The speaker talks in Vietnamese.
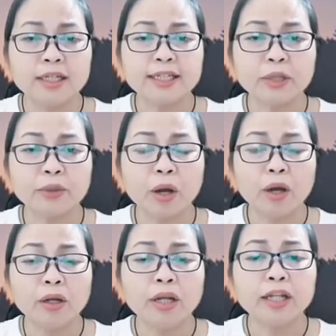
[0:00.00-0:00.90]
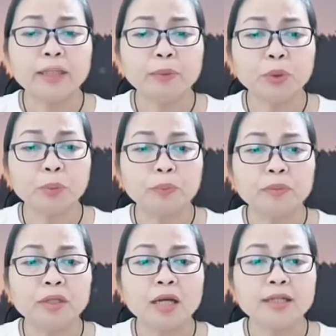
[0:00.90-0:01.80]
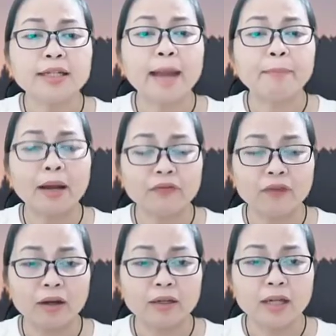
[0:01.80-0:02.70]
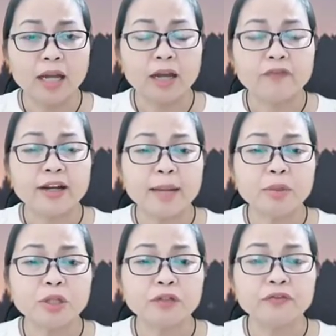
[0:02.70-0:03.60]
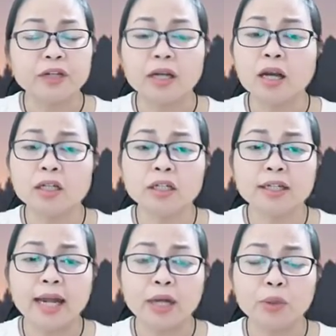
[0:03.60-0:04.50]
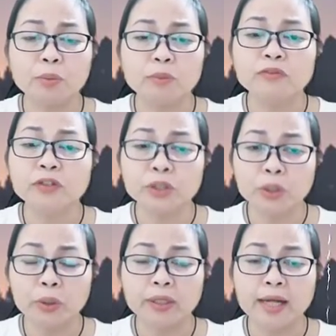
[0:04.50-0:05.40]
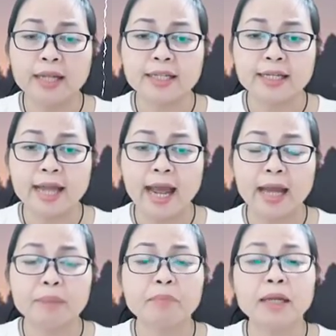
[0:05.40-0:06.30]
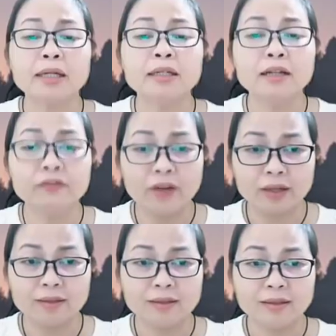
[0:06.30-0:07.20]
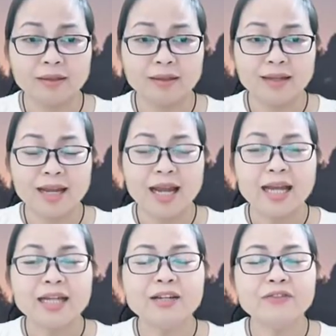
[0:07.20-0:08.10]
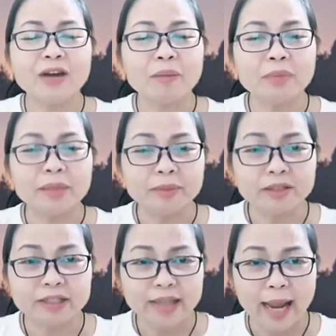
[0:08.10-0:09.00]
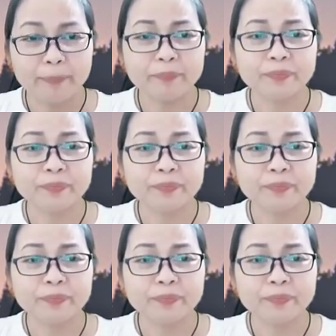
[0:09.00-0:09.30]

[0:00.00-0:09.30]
sau đó tiếp tục đến ra mắt Phật và đem sự việc hết sức lạ lùng vừa rồi đã xảy ra bạch lên Phật. Đức Phật mỉm cười đáp: